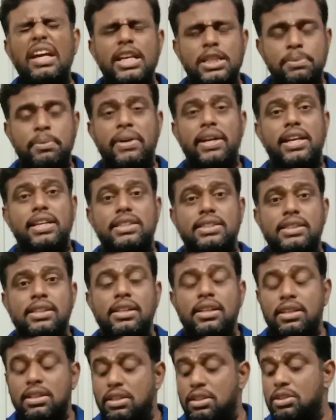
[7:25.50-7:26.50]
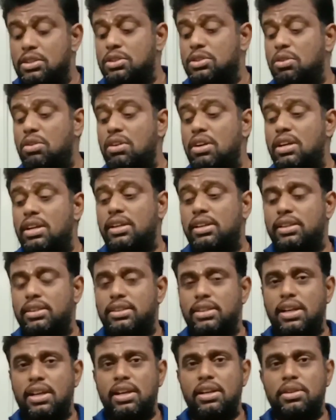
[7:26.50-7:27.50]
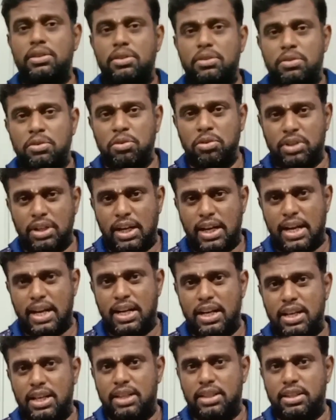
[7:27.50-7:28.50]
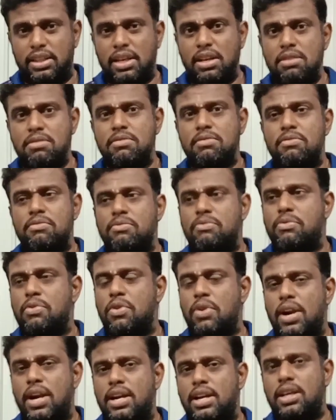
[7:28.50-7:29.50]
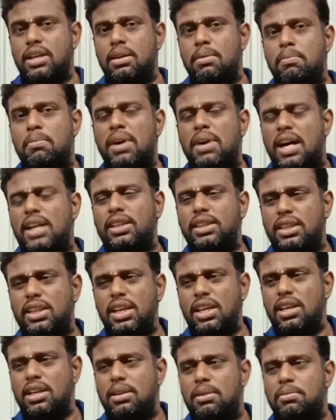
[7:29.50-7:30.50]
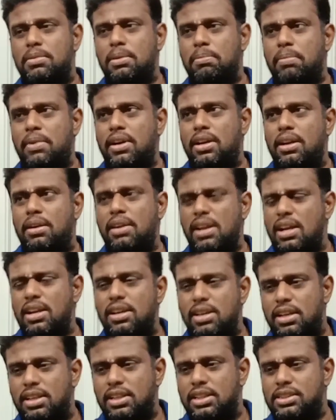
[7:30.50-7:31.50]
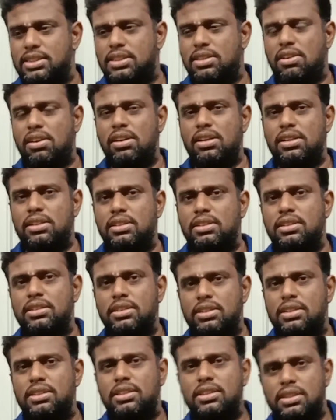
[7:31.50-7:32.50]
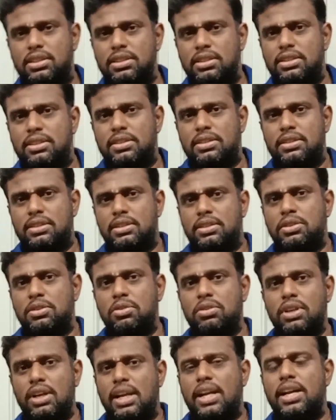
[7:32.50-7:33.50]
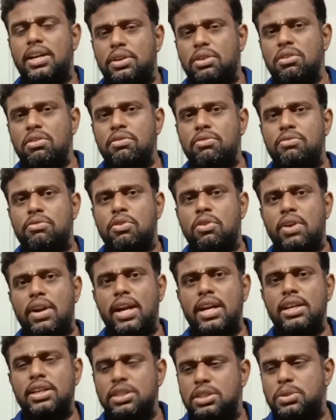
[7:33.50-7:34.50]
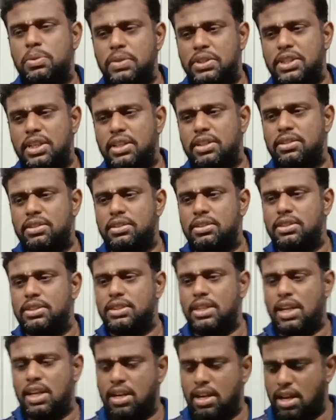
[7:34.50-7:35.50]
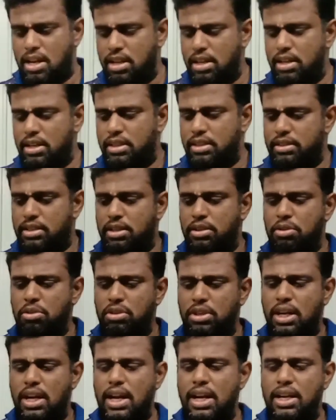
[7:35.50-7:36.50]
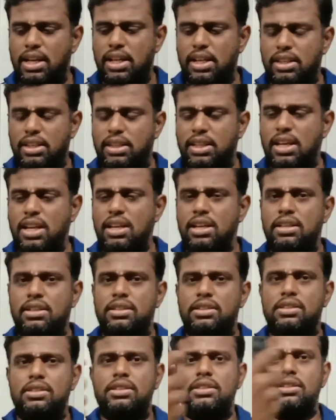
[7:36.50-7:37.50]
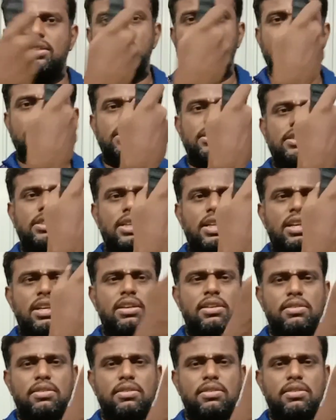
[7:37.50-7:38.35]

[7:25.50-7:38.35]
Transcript: எக்ஸ்பர்டைஸ் ஸோ இந்த நியூட்ரல் ஹேண்ட்லேருந்து ஃபோர் ஹேண்டுக்கு மாற்றி இது பண்ணோன்னா இட்ஸ் கால்ட் நியூட்ரல் ஹேண்ட் டு ஃபோர் ஹேண்ட் ஸ்விட்சிங் சரிங்களா இந்த நியூட்ரல் ஹேண்ட்லேருந்து சி